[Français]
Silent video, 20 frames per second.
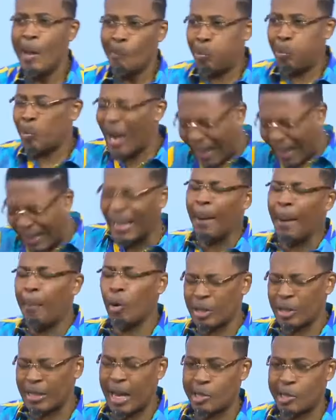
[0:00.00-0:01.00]
pour la
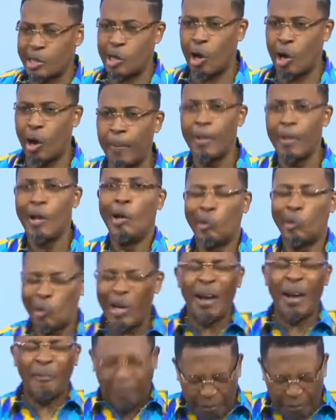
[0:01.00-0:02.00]
démonstration de
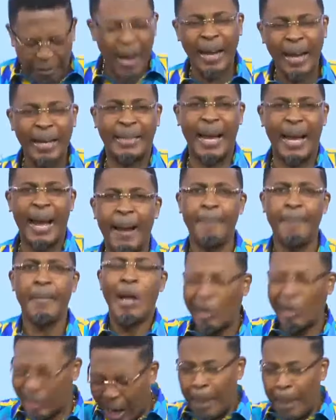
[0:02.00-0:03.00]
la vérité
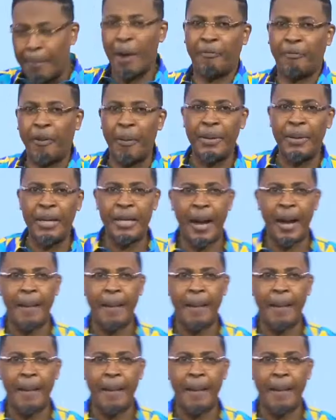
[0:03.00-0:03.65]
dans ma famille.